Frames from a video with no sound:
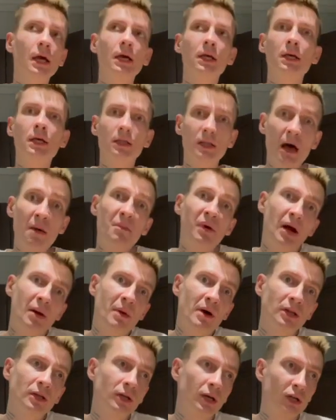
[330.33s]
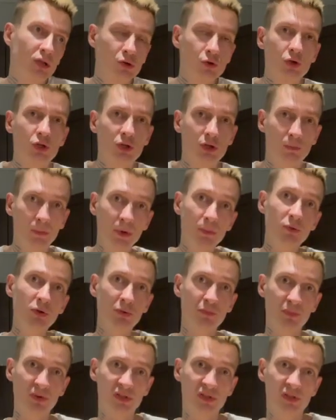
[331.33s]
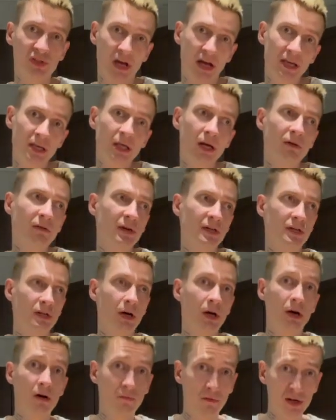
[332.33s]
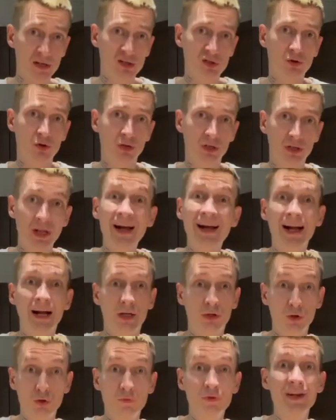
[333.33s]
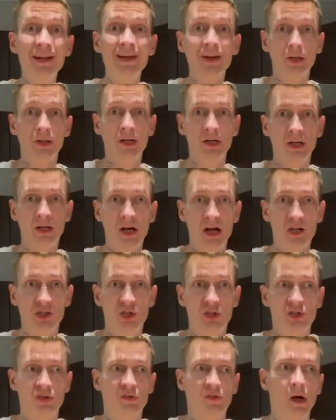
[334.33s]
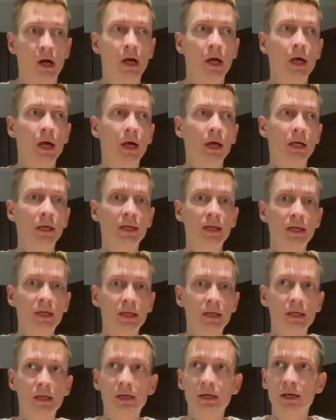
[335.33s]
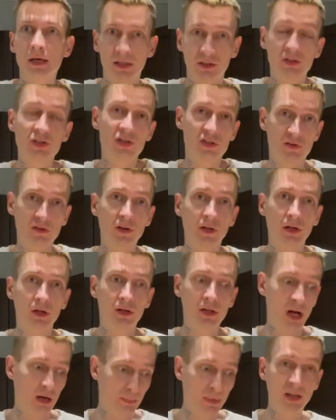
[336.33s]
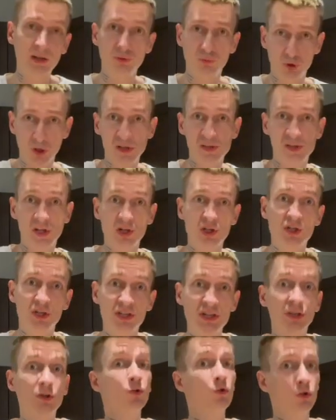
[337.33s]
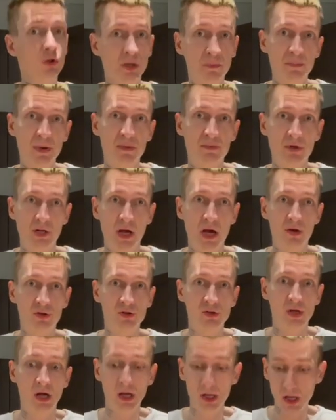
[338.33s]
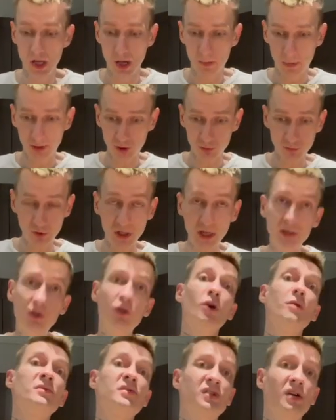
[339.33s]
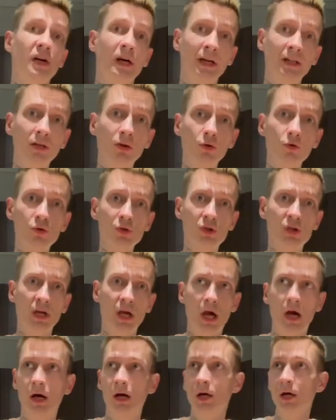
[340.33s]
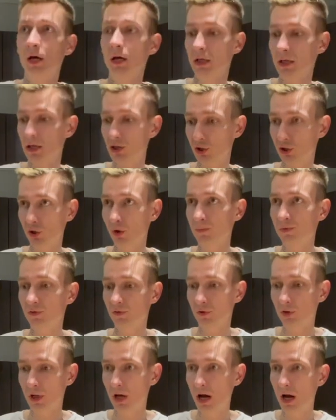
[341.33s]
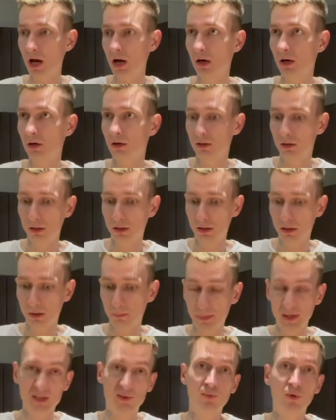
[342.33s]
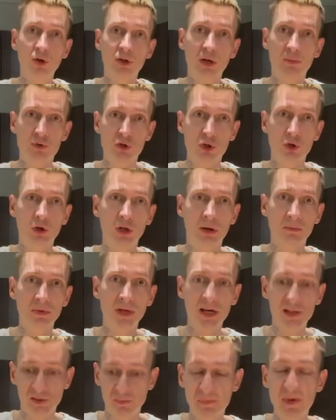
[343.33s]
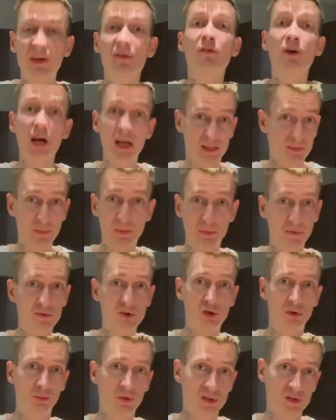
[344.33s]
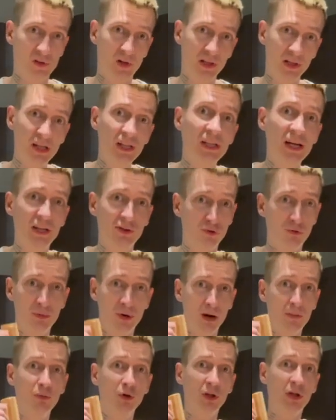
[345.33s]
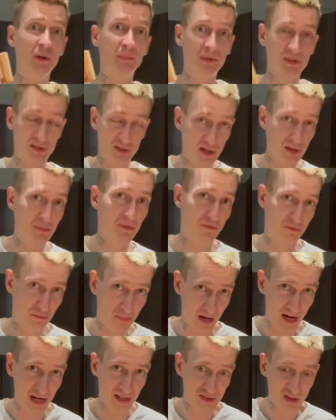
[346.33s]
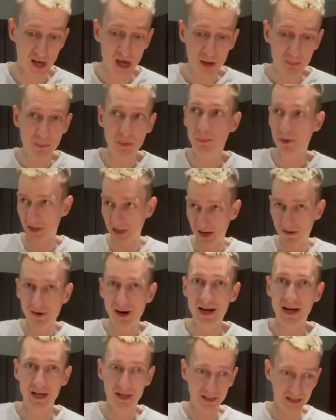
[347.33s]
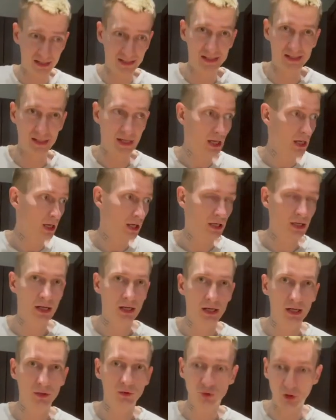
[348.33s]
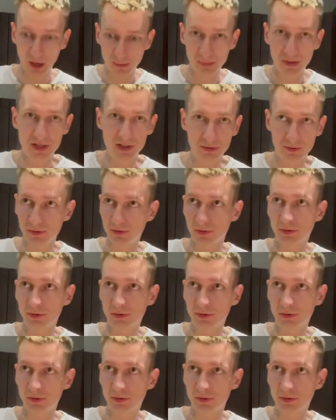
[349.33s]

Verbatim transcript: И нам команда говорит, слушайте, мы будем позиционировать а, в озоне, да, как ювелирное качество. И это действительно так. Поэтому у нас даже где-то УТП меняются. Поэтому готовимся к отгрузке и, собственно, а, посмотрим, что нам даст. Первый раз мы повезем на склады, до этого мы работали по системе ФБС, мы продавали из, а, ну, как бы,